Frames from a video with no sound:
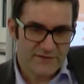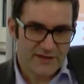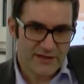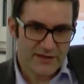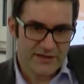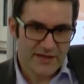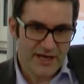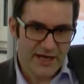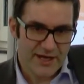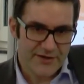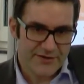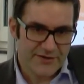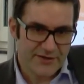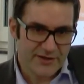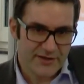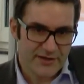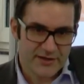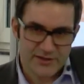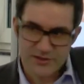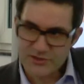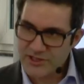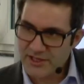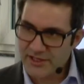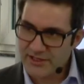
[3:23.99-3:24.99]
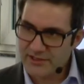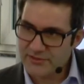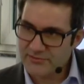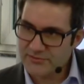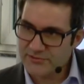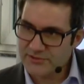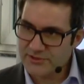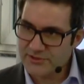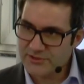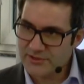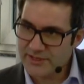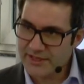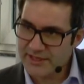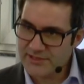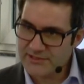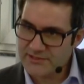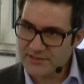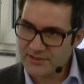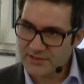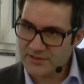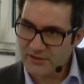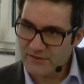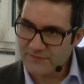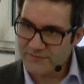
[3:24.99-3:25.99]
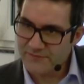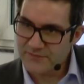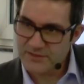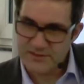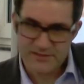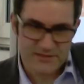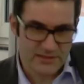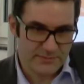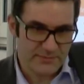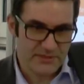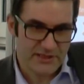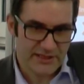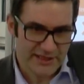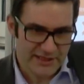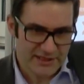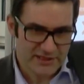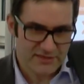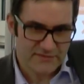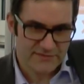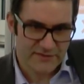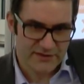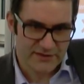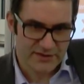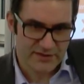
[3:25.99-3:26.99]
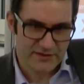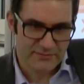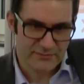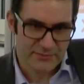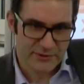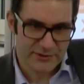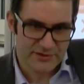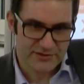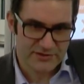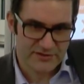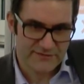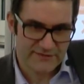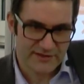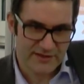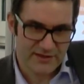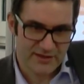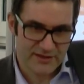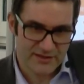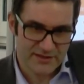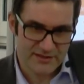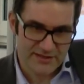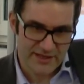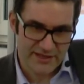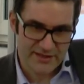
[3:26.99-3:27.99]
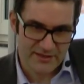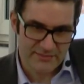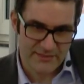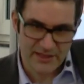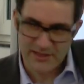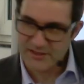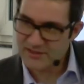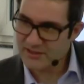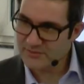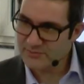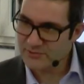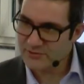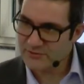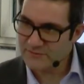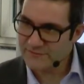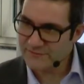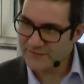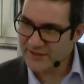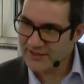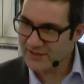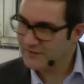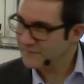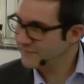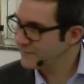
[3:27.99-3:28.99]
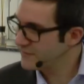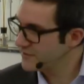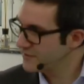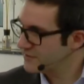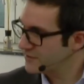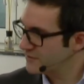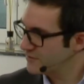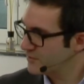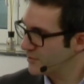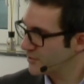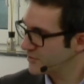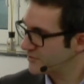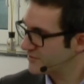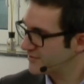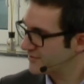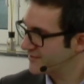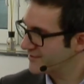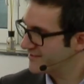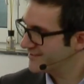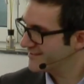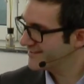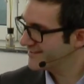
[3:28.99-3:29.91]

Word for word: weil er eine andere Entscheidung, die schon längst getroffen ist, damit rechtfertigen möchte, weil er in deinem Angebot Fehler finden möchte.